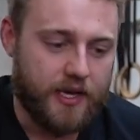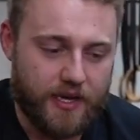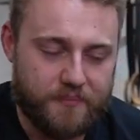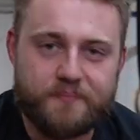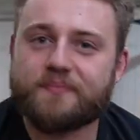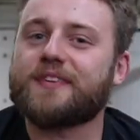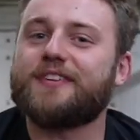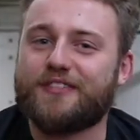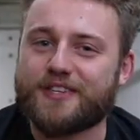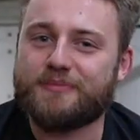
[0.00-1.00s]
Ähm,
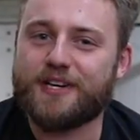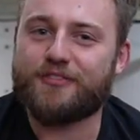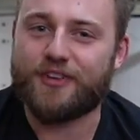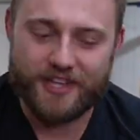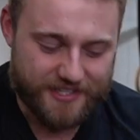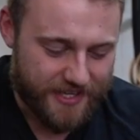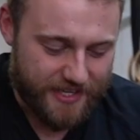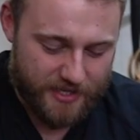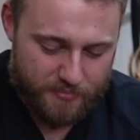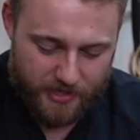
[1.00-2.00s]
was mir gefällt
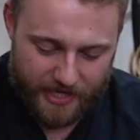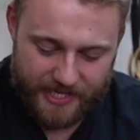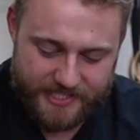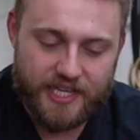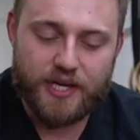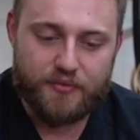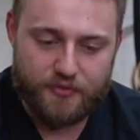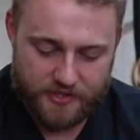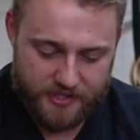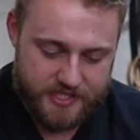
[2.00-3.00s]
im Bereich
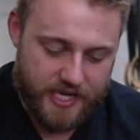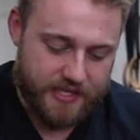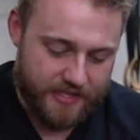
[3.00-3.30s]
Fitness.